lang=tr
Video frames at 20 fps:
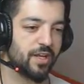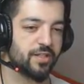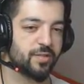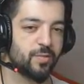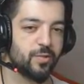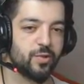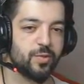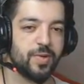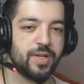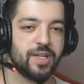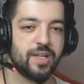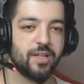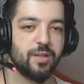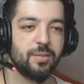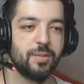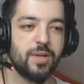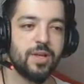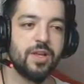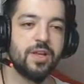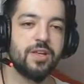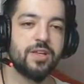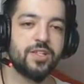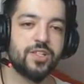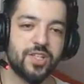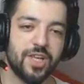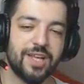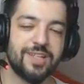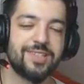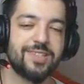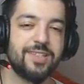nişancı modu. Bakalım
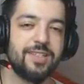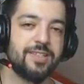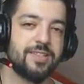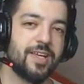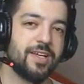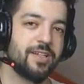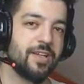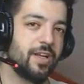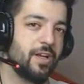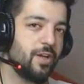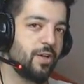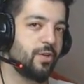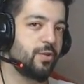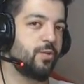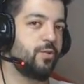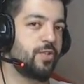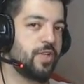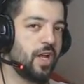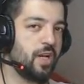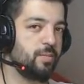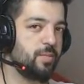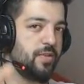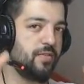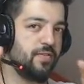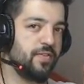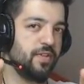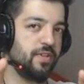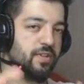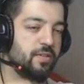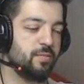şanslıysak güzel bir
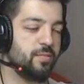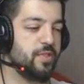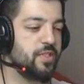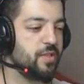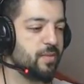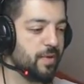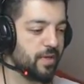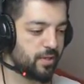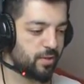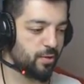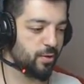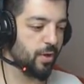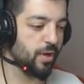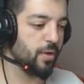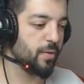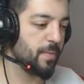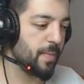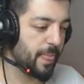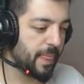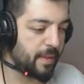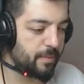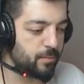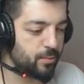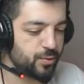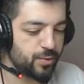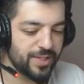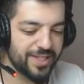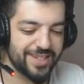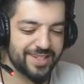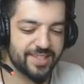win bizi bekliyor.
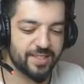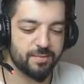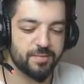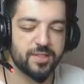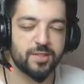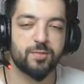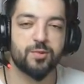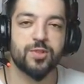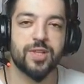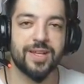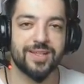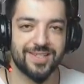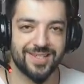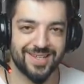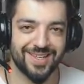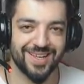Bütün hırsımızı buradan